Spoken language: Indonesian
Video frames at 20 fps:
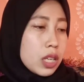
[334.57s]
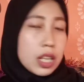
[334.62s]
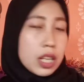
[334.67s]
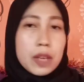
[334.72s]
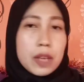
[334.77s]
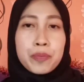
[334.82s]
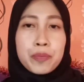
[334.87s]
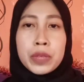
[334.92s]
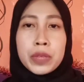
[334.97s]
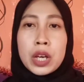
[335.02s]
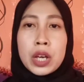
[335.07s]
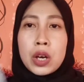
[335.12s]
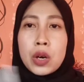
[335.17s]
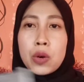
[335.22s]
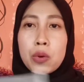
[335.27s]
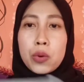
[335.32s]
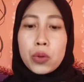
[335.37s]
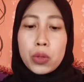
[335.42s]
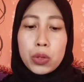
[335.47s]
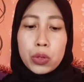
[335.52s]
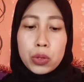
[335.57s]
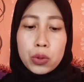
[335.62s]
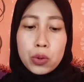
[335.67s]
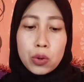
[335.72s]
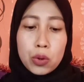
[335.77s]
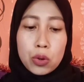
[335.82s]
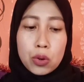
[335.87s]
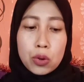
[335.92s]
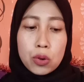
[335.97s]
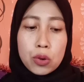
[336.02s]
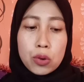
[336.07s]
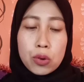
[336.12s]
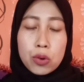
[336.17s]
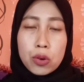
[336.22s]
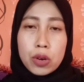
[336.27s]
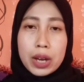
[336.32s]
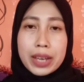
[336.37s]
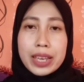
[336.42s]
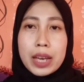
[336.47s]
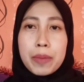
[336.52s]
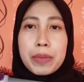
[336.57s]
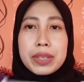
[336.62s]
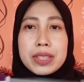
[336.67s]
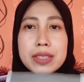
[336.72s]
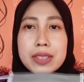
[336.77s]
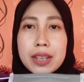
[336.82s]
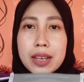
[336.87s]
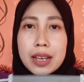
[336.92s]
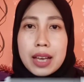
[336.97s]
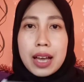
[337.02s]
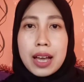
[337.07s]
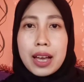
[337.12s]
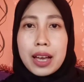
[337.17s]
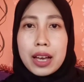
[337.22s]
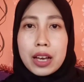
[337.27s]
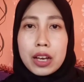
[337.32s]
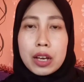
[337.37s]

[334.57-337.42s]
Jadi untuk kayak mencegah